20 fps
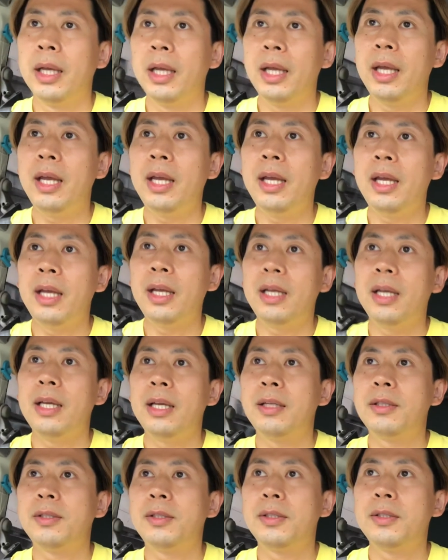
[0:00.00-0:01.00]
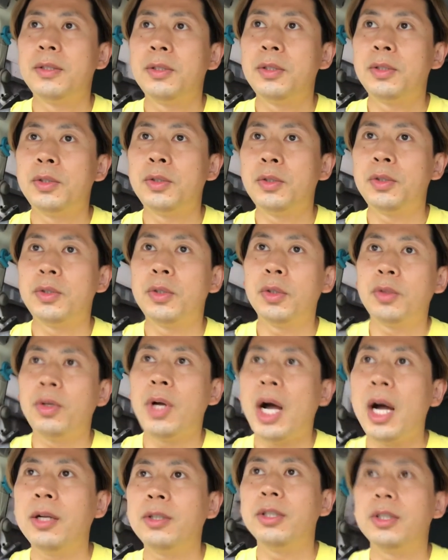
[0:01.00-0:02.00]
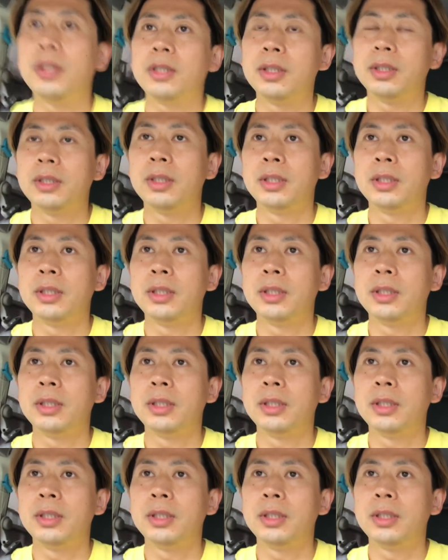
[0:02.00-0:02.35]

えーちょっとある